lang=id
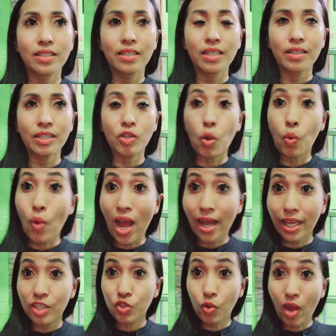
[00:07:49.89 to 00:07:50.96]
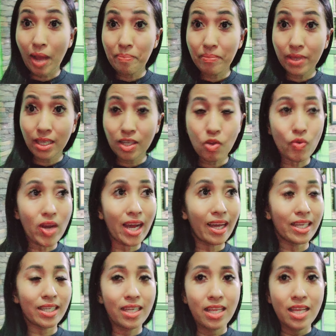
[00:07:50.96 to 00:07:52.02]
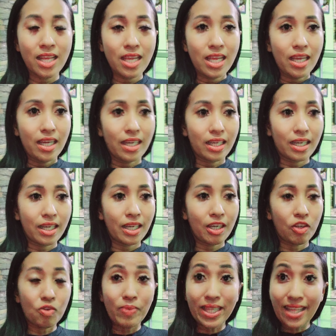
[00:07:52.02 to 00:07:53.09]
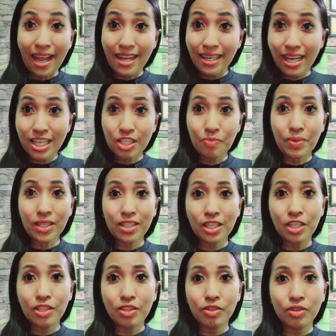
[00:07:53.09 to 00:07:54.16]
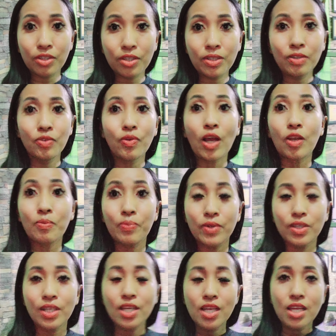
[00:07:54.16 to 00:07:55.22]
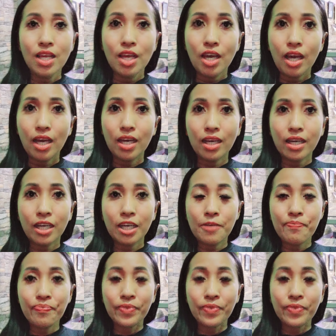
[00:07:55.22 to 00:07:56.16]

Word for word: uh, keuangan suami keuangan uh, rumah tangga seperti itu walaupun uh,